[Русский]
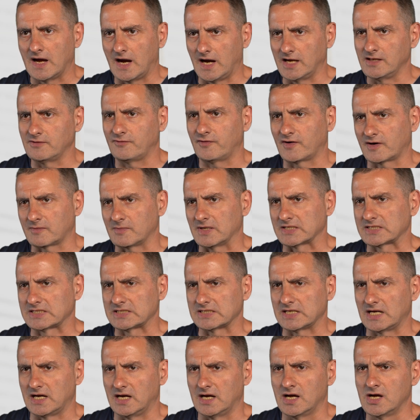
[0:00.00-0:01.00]
а
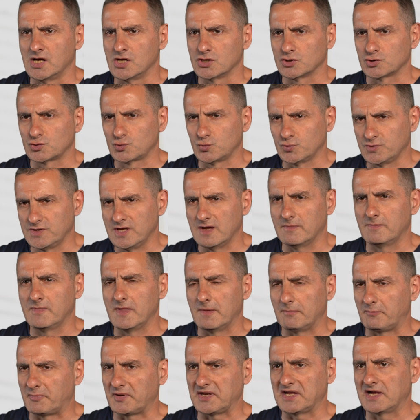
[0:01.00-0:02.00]
информации о
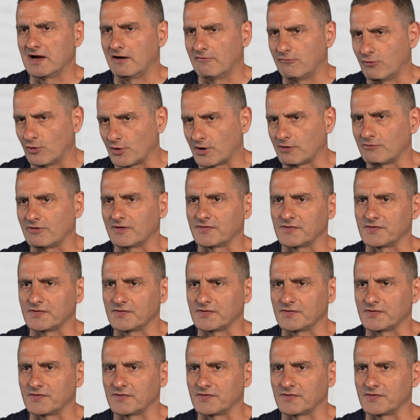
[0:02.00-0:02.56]
судебном приговоре